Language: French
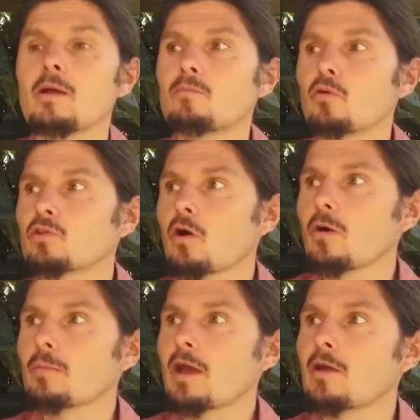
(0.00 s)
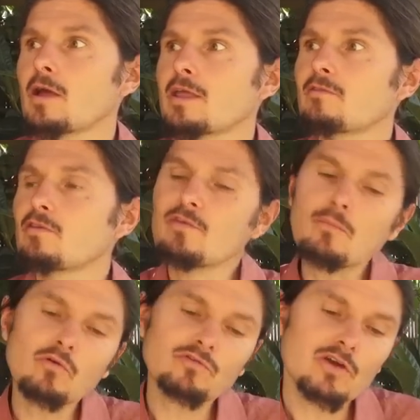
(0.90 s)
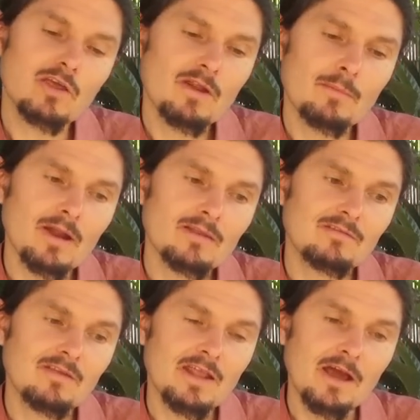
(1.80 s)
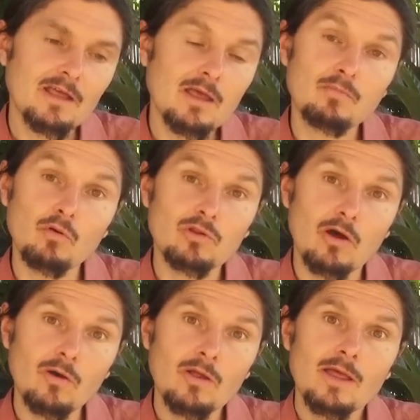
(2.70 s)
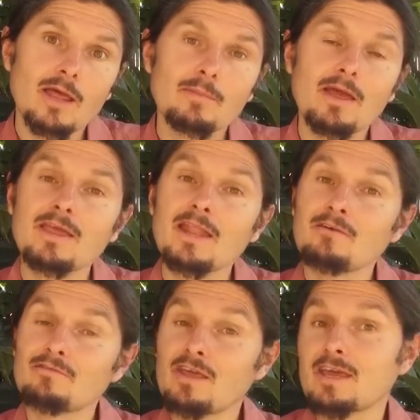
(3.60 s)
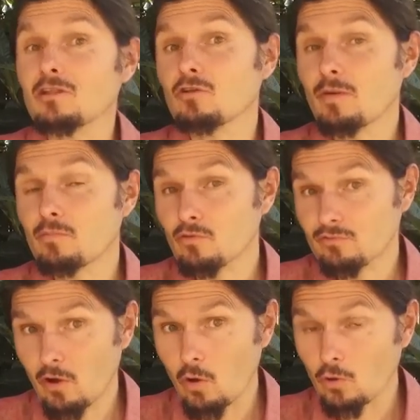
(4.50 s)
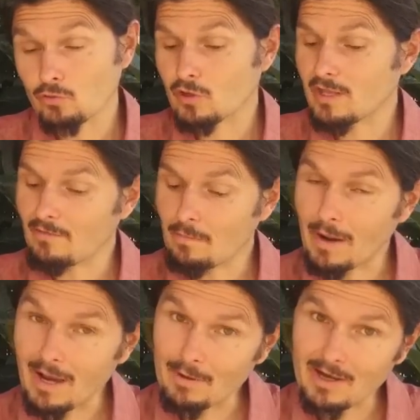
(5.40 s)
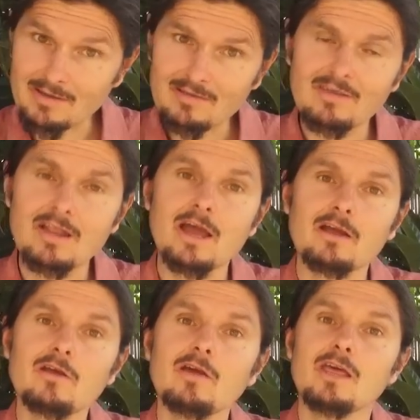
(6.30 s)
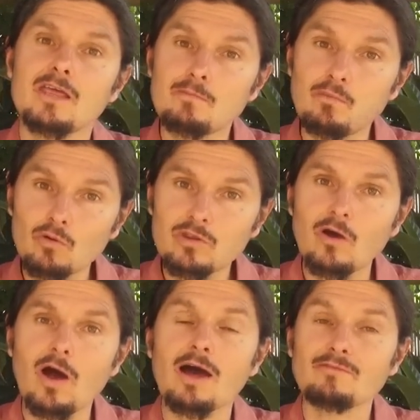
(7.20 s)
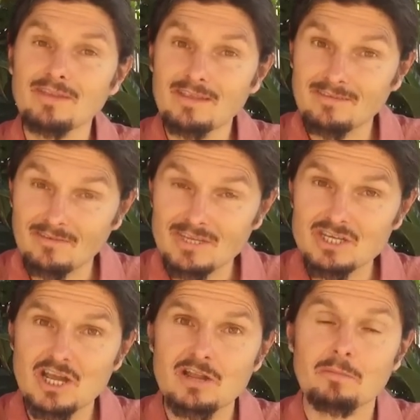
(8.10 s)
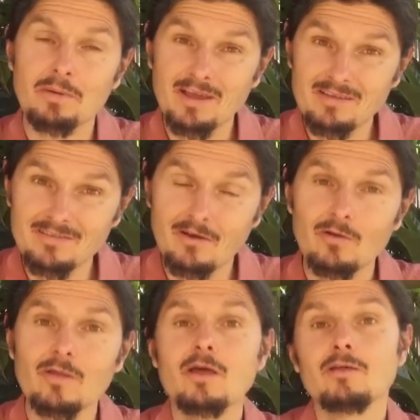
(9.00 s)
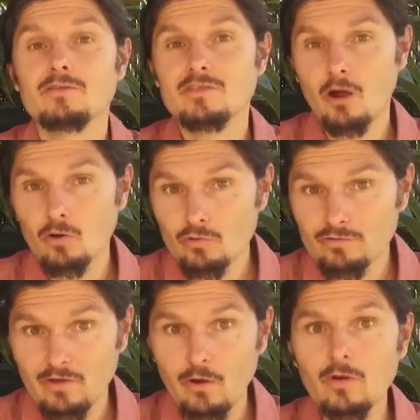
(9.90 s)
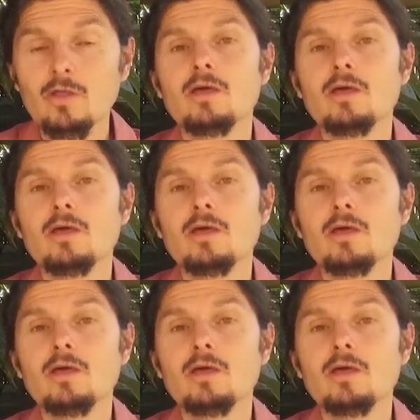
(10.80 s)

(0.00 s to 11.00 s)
Pourtant, eh bien, il y avait 20% qui avaient la maladie Céliaque et pourtant, eh bien, il y en avait 80% autres qui n'avaient pas la maladie Céliaque et qui pourtant avaient des antigènes présents dans le sang